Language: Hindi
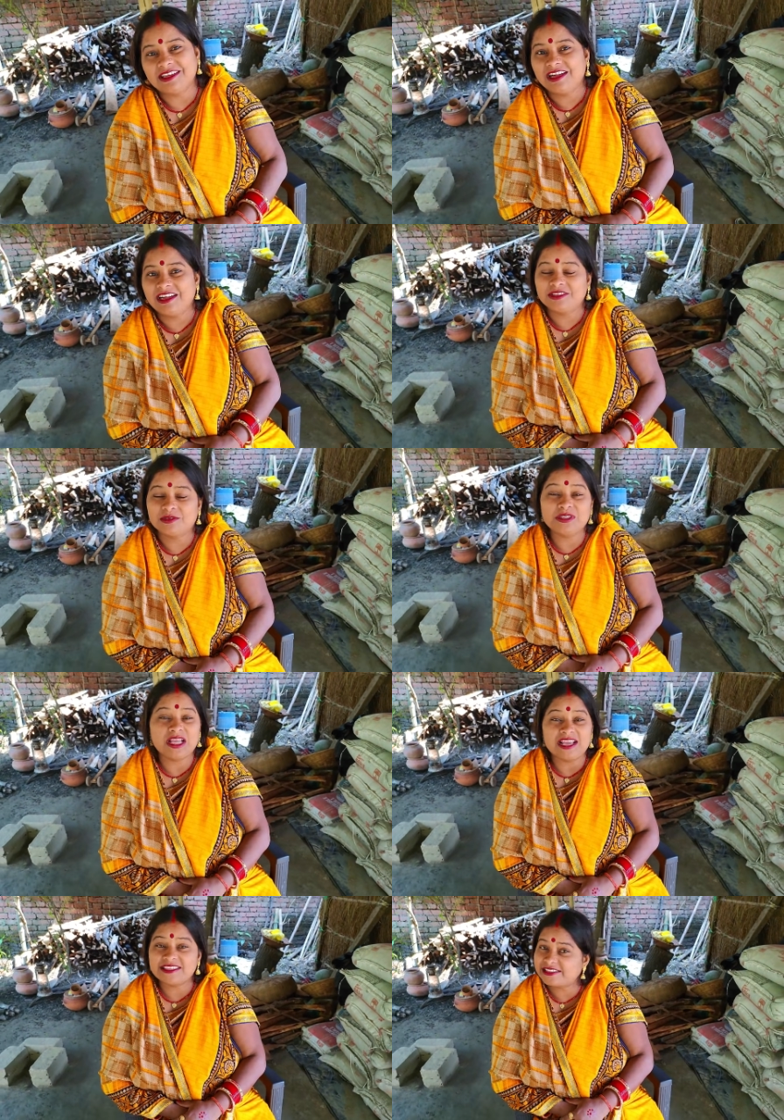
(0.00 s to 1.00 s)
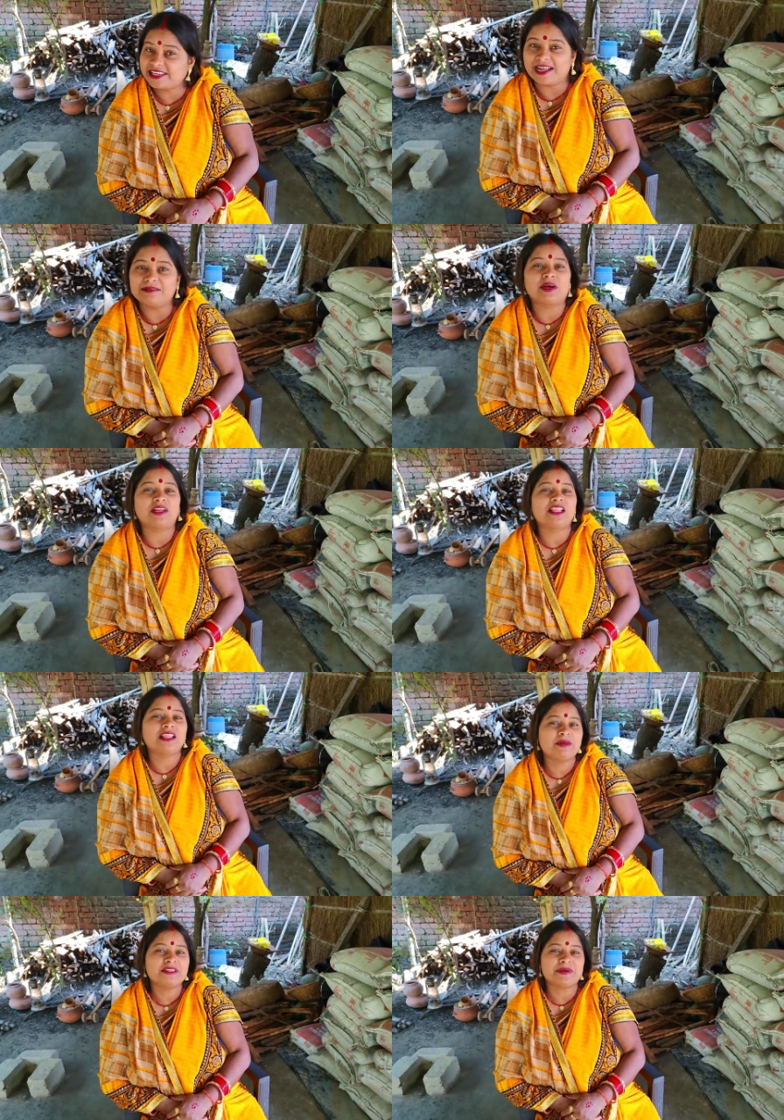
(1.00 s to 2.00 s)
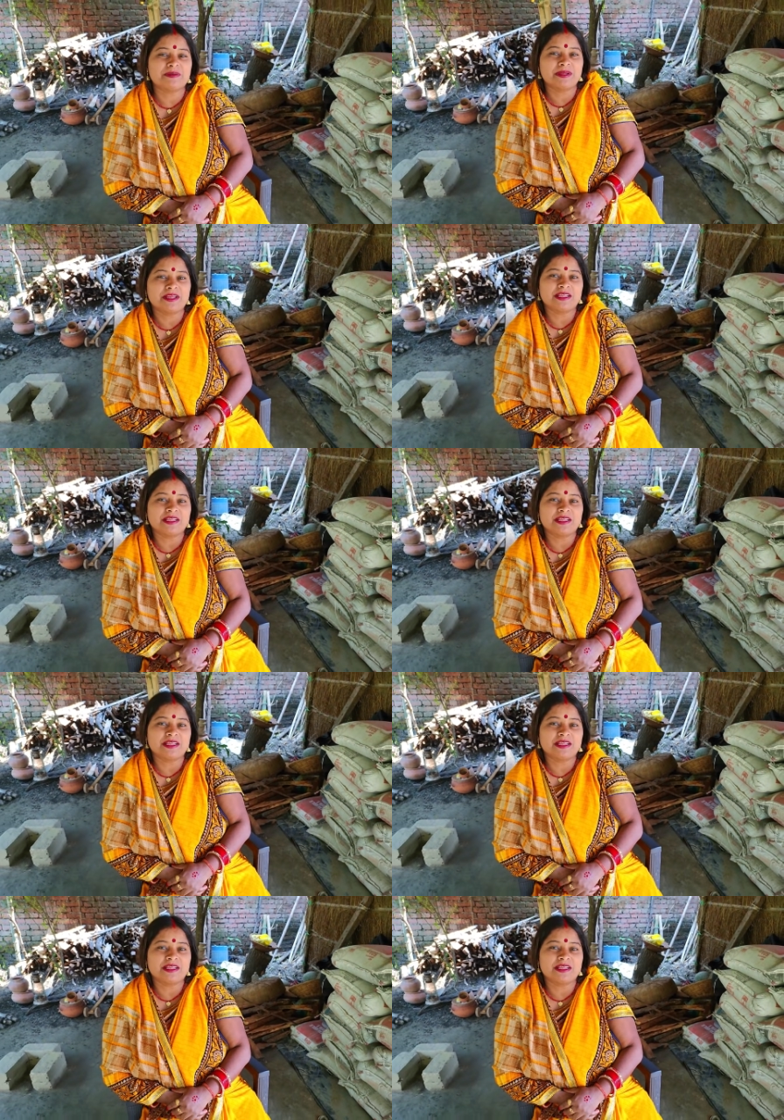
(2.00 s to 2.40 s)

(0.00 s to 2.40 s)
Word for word: हाँ तो ऐसा ऐसा काम करता था बचपन में